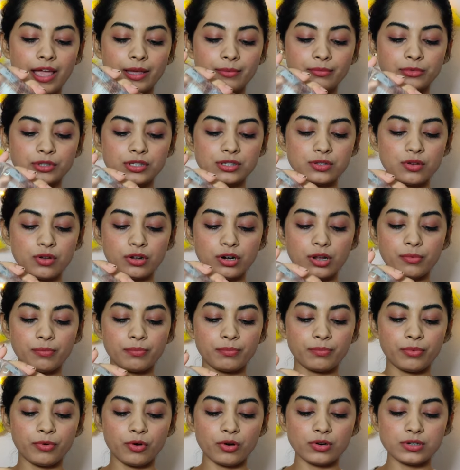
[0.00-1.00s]
आई एम जस्ट कॉन
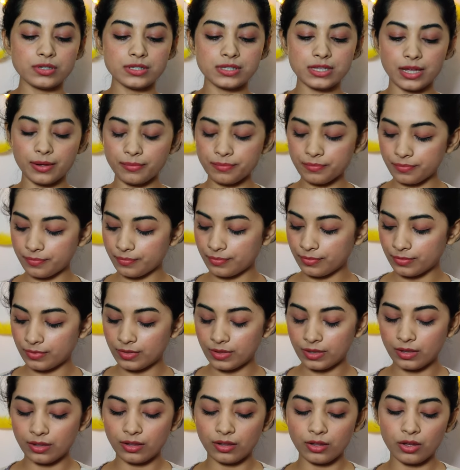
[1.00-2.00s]
पॉ सम
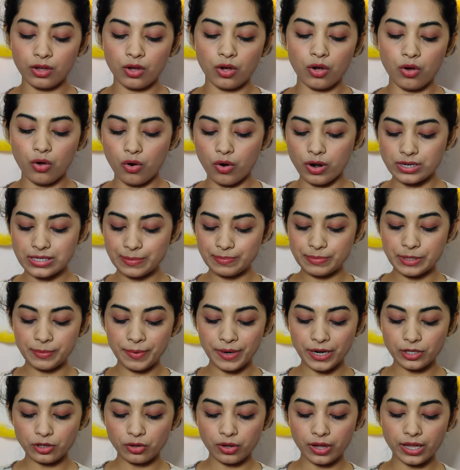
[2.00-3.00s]
और
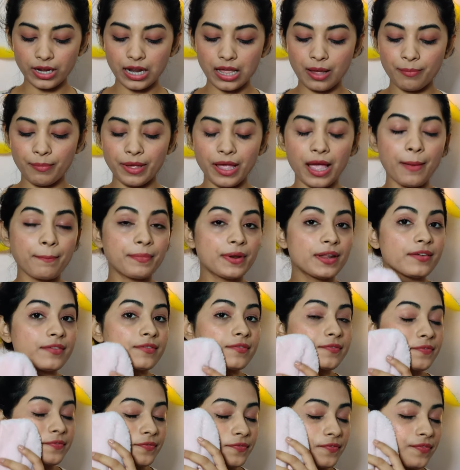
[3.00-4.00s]
सबसे पहले तो है ना मैं अपने